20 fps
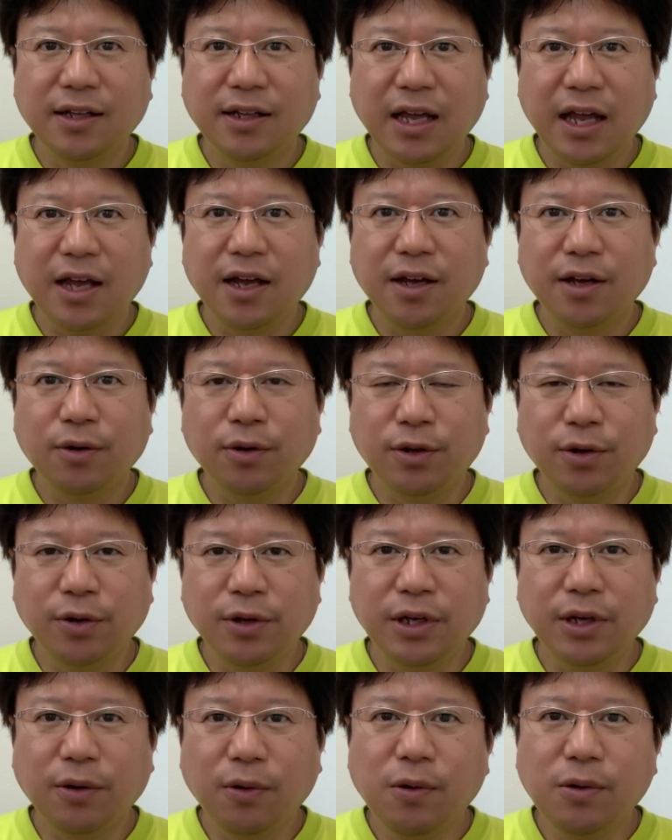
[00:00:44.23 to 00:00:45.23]
でよ
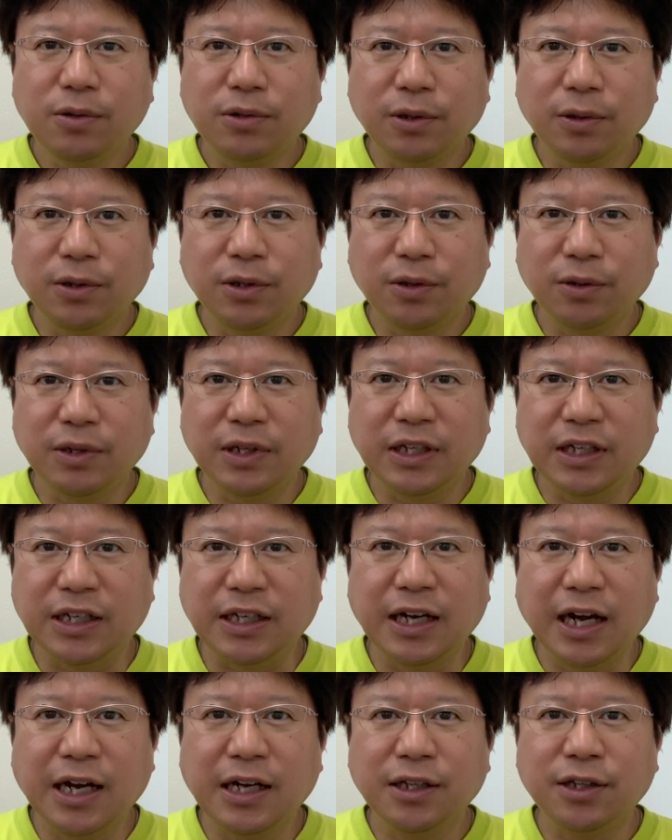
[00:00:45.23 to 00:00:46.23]
り多くの人に
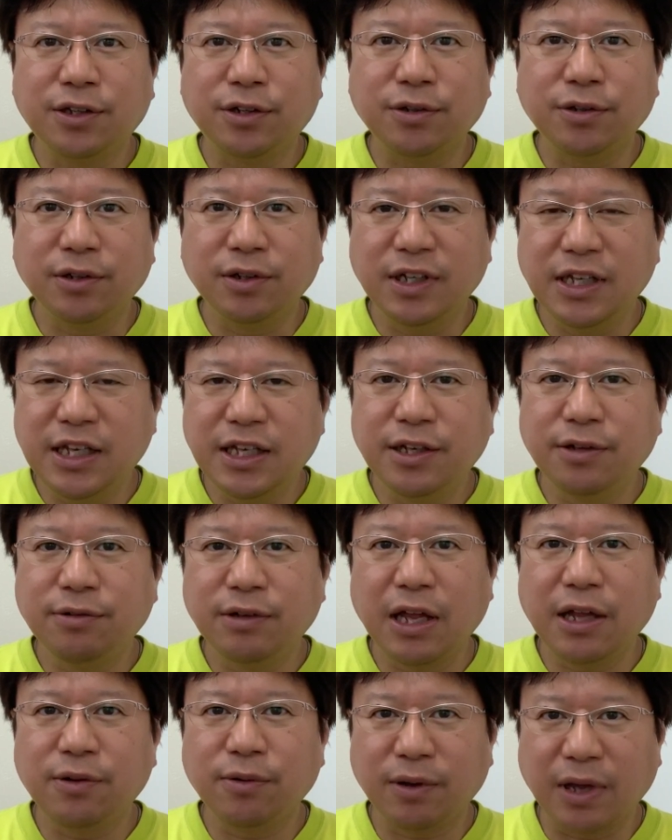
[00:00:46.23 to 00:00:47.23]
ギナーンといういい
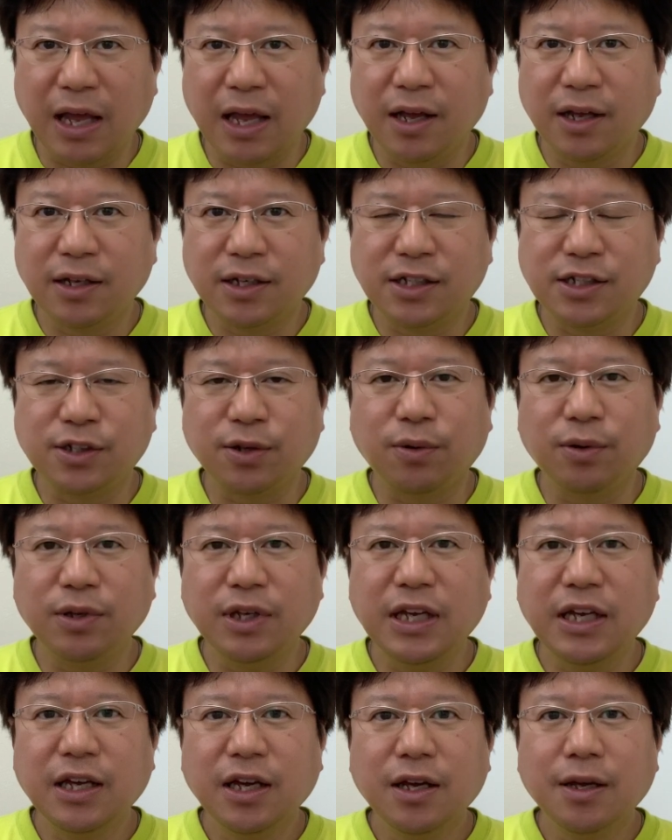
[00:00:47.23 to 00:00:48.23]
腕時計非常
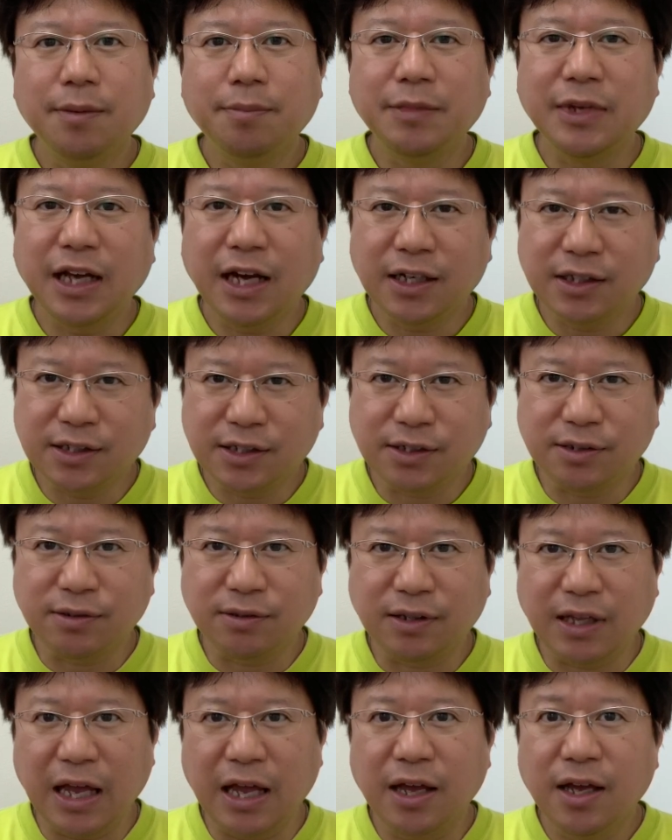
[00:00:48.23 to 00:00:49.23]
に見やす
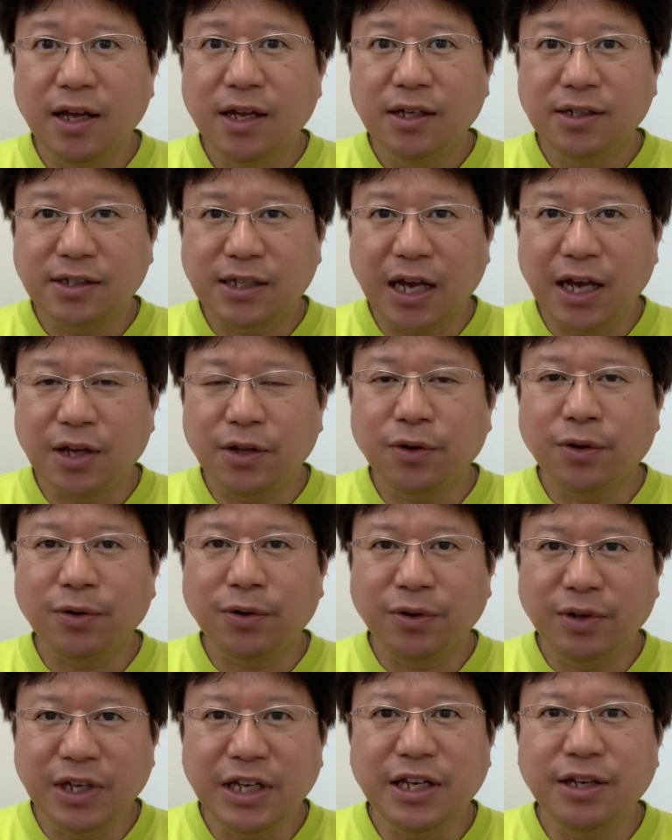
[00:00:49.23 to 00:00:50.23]
くて性
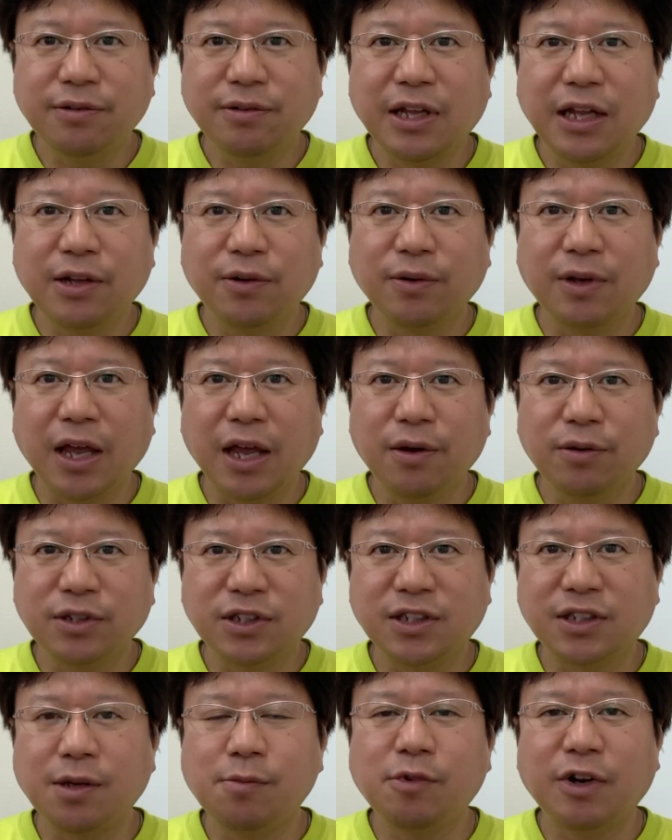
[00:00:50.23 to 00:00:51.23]
能のいい腕時計を
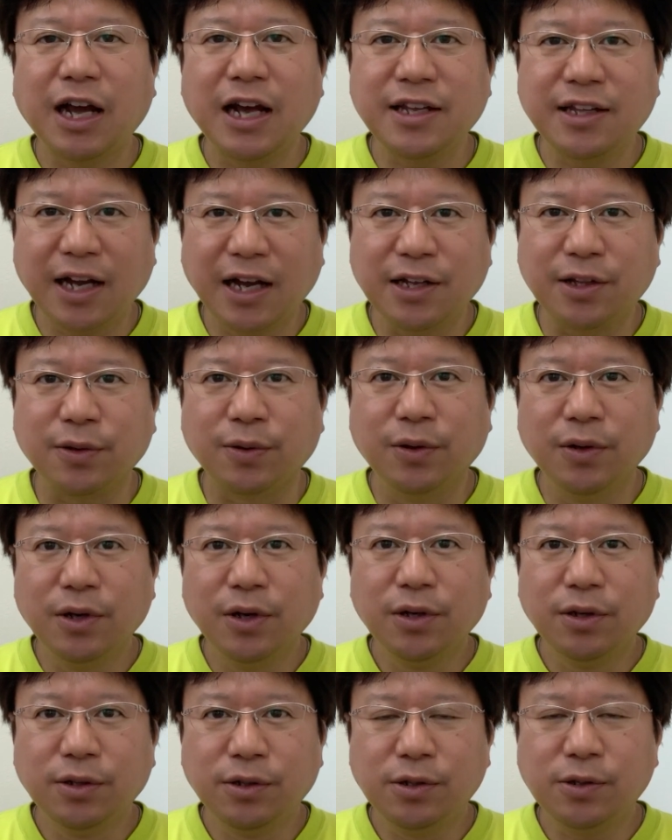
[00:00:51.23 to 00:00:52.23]
知ってもらいたいと
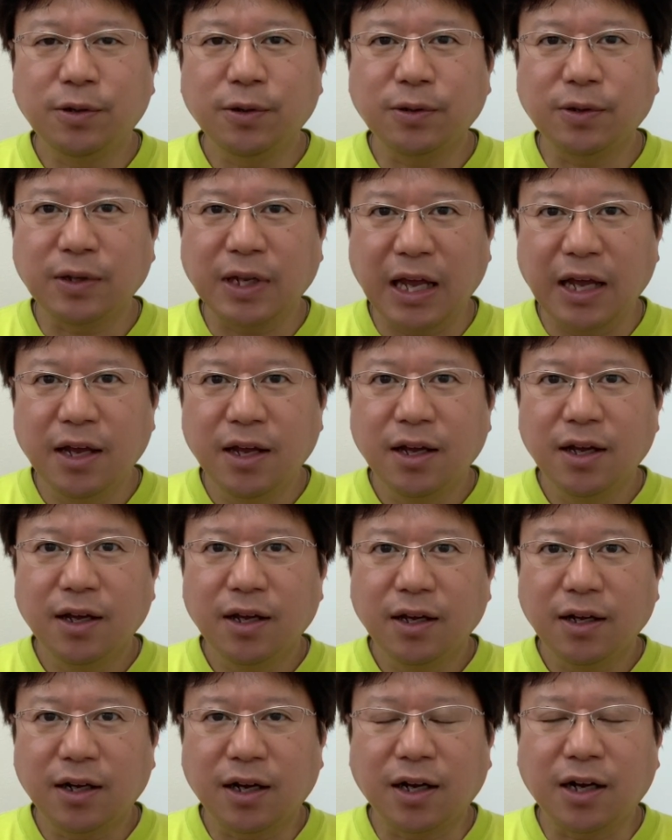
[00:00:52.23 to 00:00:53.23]
いうことで
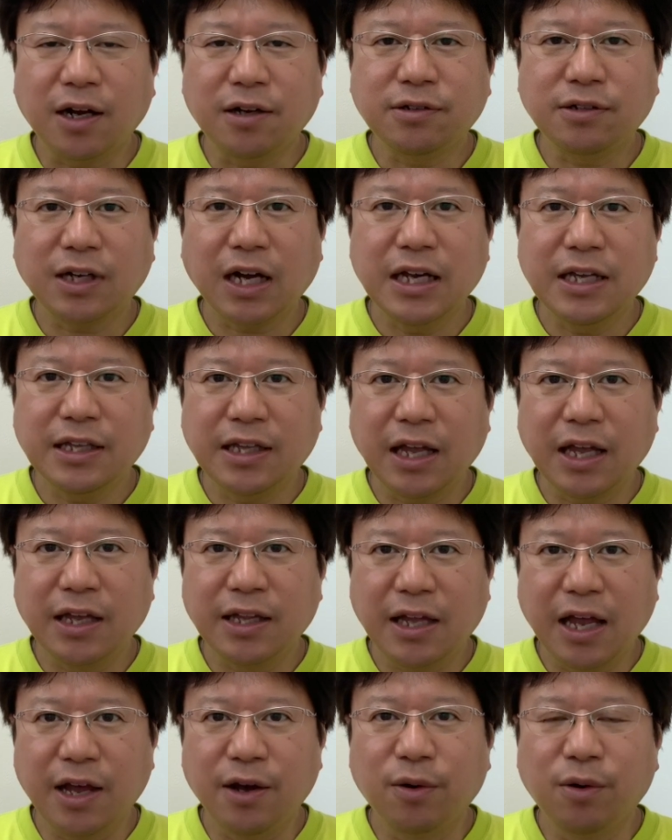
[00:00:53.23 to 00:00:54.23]
価格改
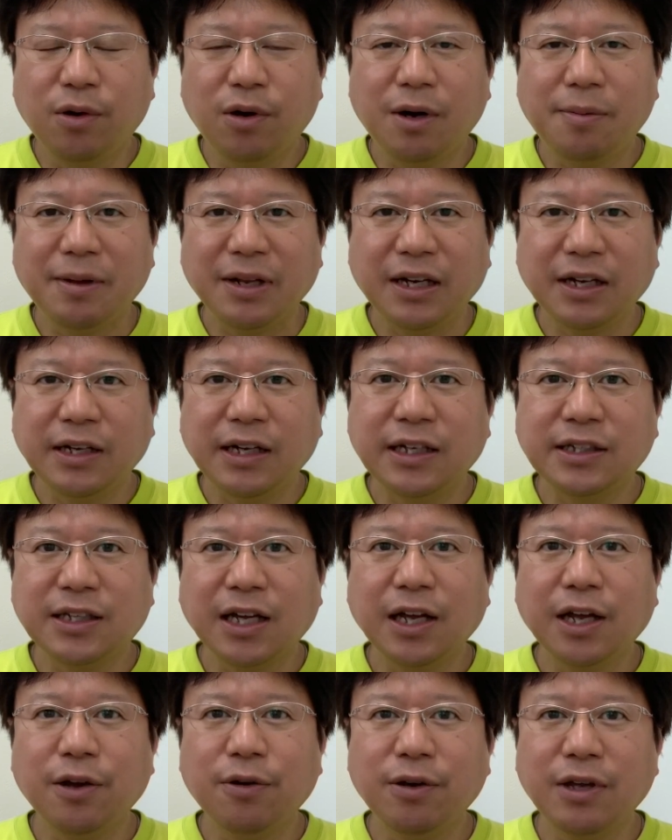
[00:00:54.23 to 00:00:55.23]
定で大幅な値
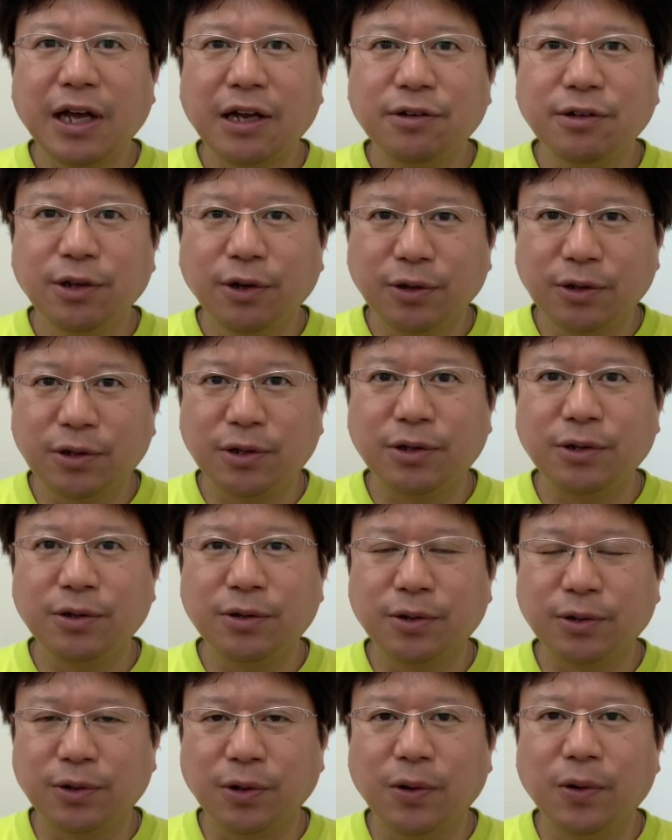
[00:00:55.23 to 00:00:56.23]
下げをやるよとい
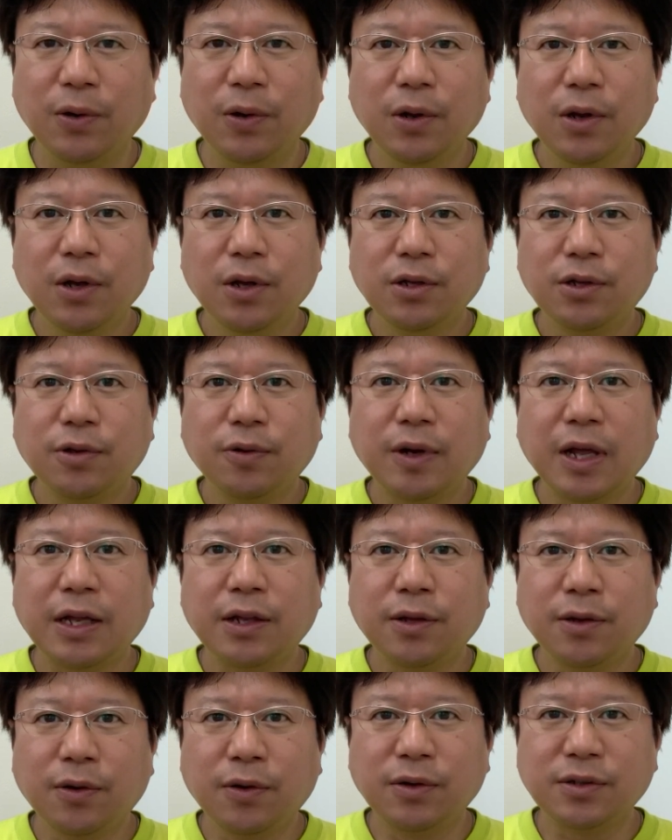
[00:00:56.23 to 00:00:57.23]
うことを去
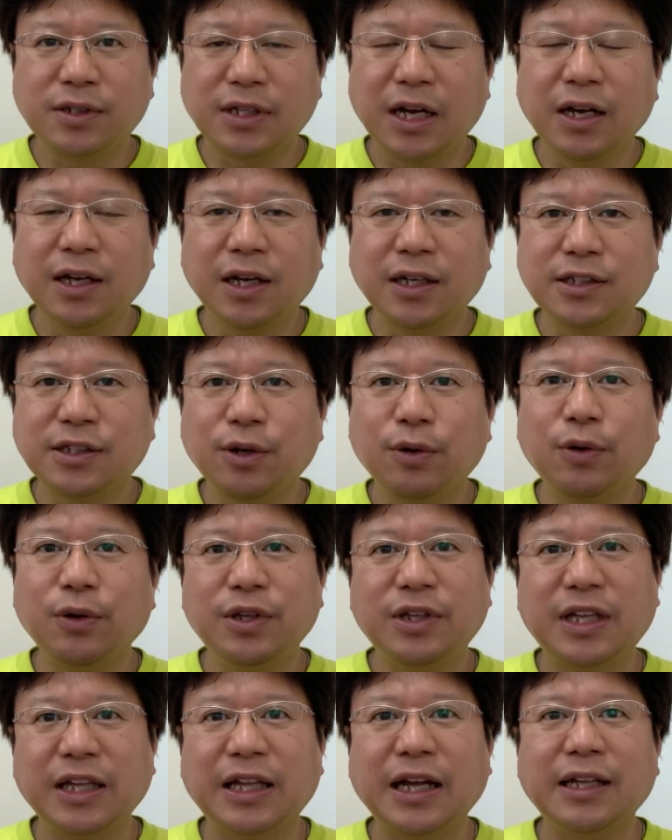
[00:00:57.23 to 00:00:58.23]
年の3月頃
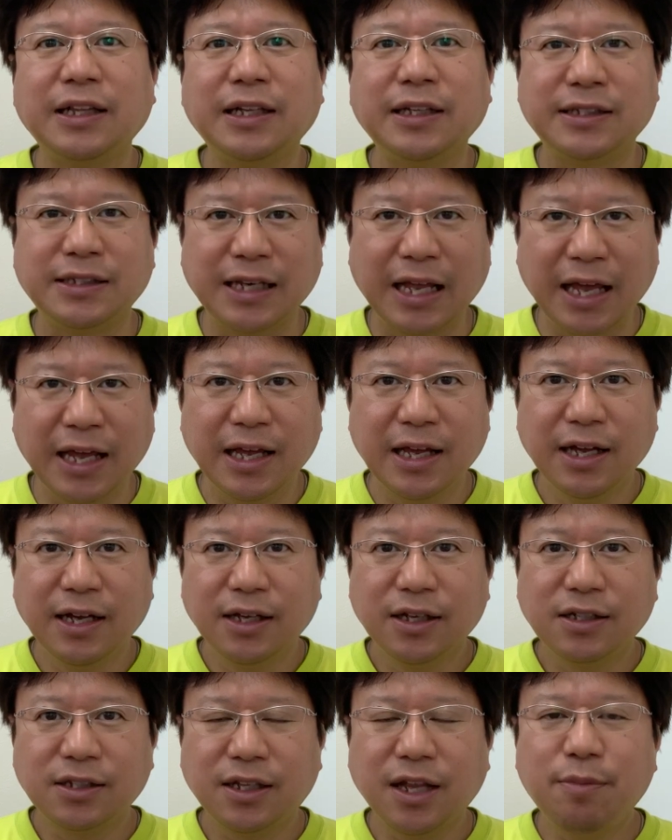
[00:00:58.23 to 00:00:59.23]
行ってたんですね
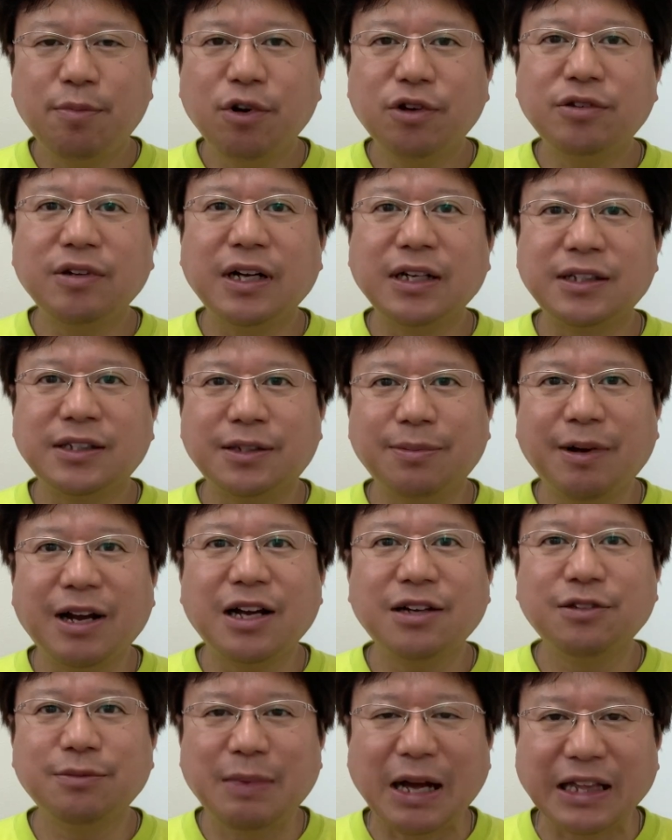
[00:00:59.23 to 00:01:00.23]
で僕はしば
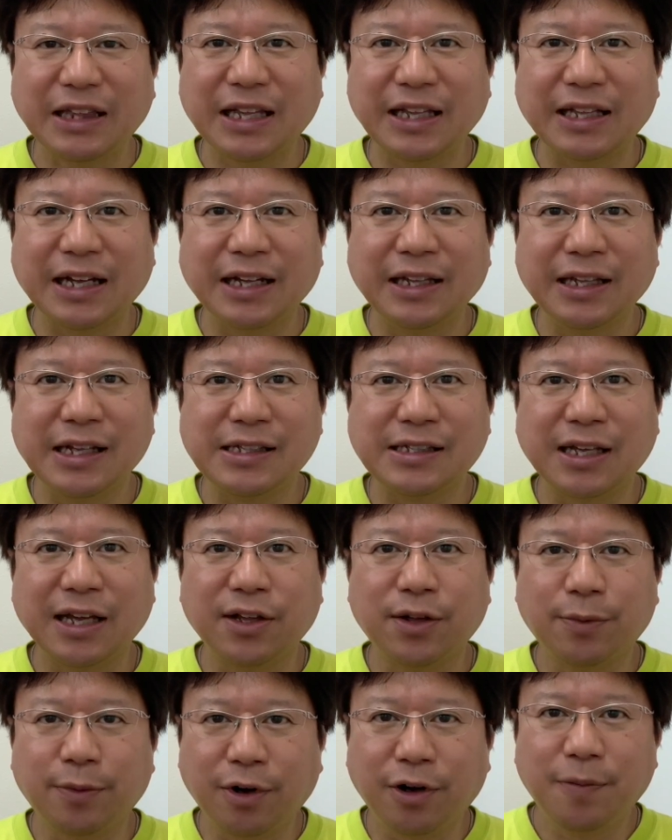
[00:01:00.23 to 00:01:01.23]
らく待ってたんです
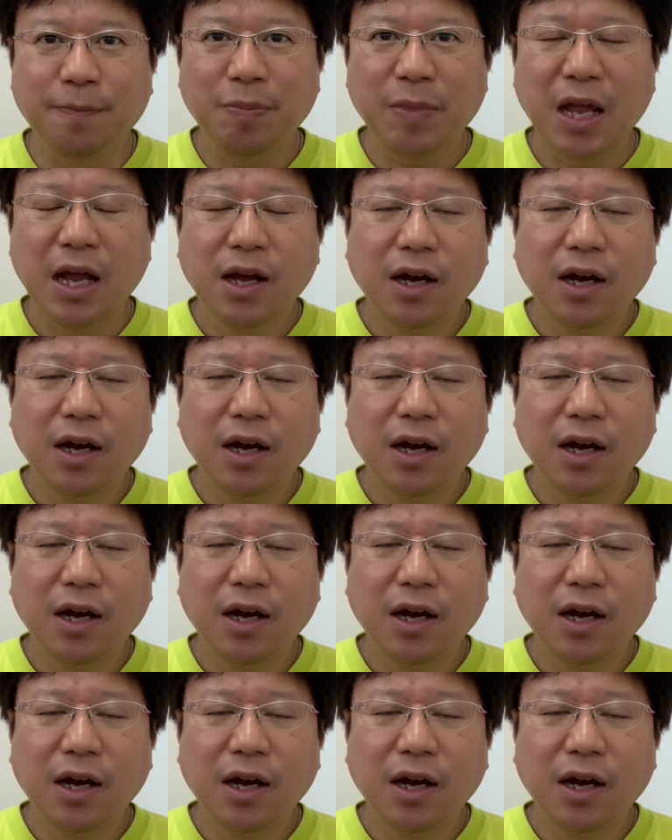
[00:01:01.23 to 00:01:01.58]
けども